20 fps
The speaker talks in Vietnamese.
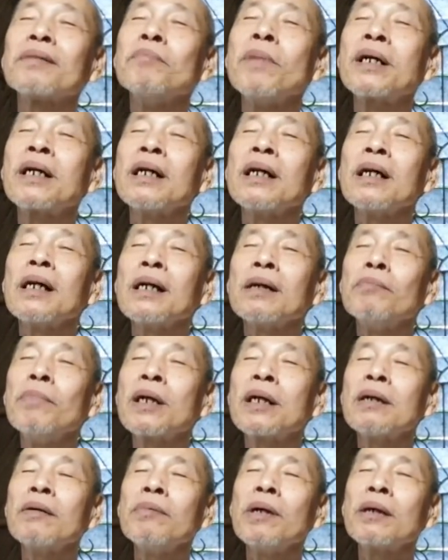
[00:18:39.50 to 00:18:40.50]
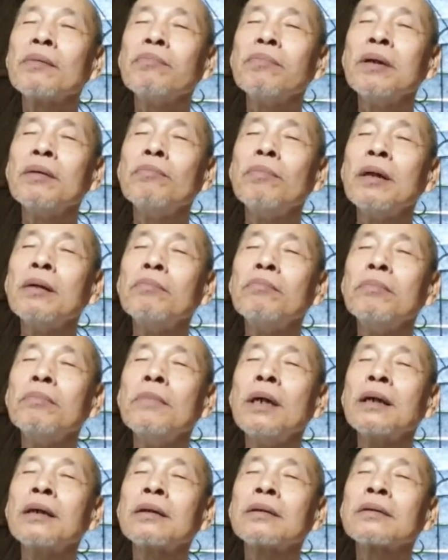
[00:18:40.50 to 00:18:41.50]
bậc ờ, bậc bậc bậc bậc,
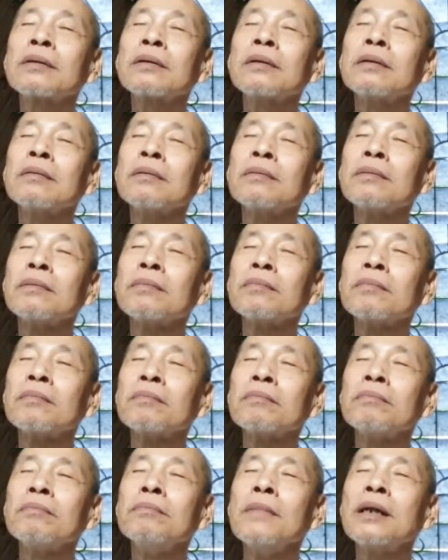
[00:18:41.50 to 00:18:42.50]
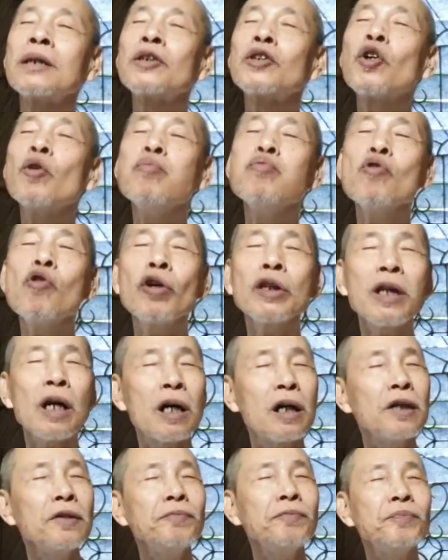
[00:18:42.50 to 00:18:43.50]
bậc, bậc trung của
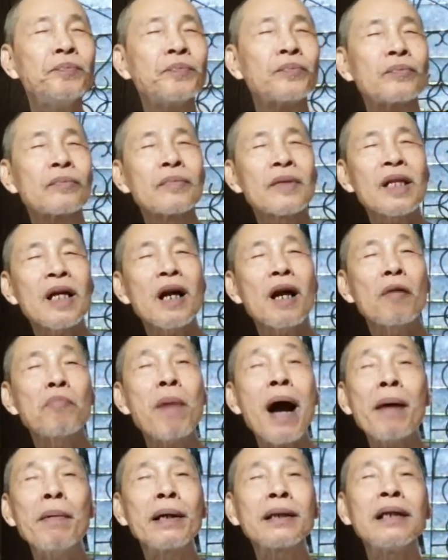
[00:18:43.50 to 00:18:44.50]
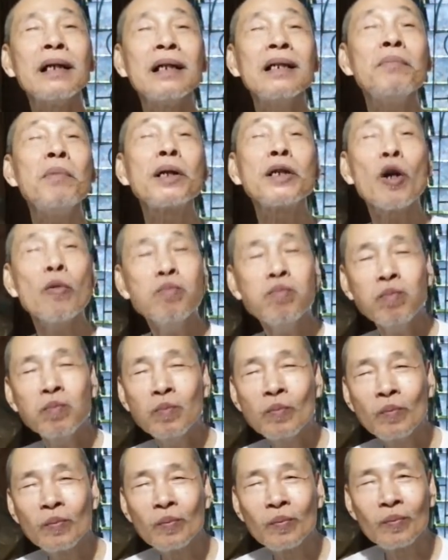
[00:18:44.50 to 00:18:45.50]
thượng thế là ba bậc thượng là bậc trung
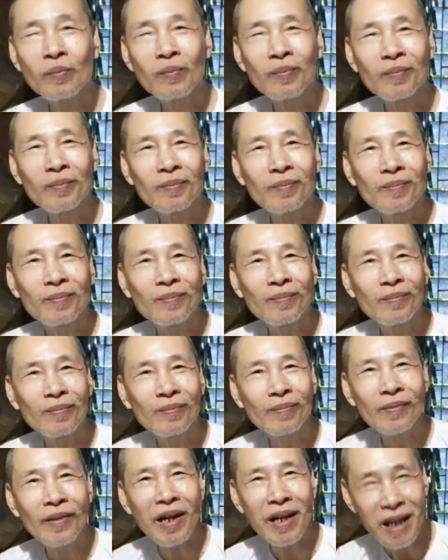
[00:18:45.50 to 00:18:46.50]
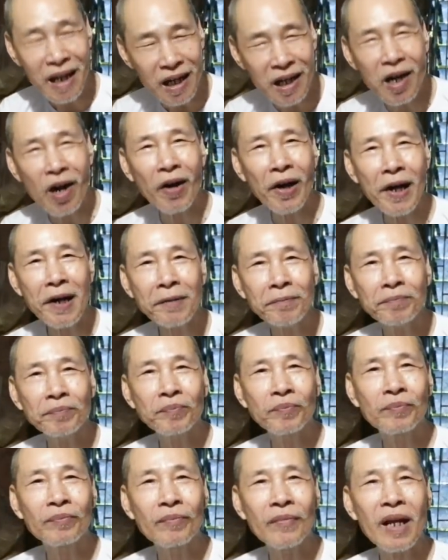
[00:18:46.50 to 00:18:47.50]
có gia đình rồi á
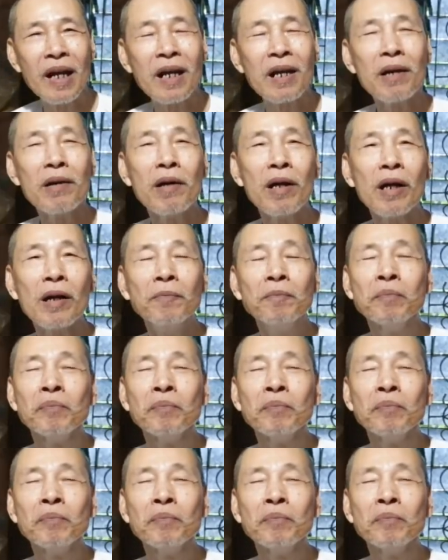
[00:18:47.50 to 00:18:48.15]
nó, nó,